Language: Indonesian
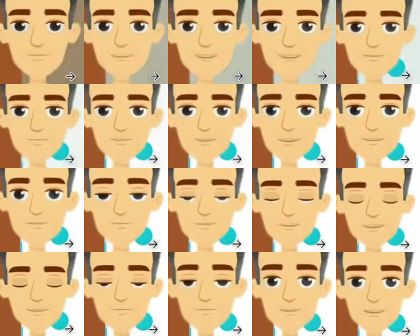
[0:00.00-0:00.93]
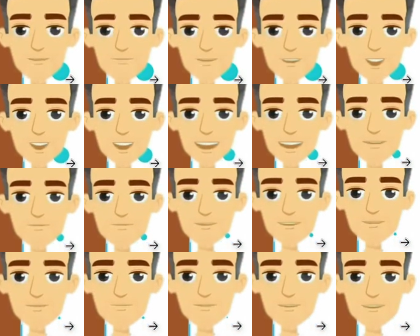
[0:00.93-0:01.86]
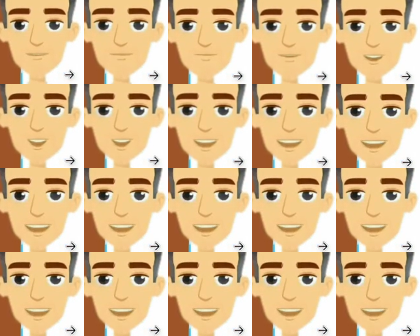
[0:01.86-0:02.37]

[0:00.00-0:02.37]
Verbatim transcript: Next page. Next picture.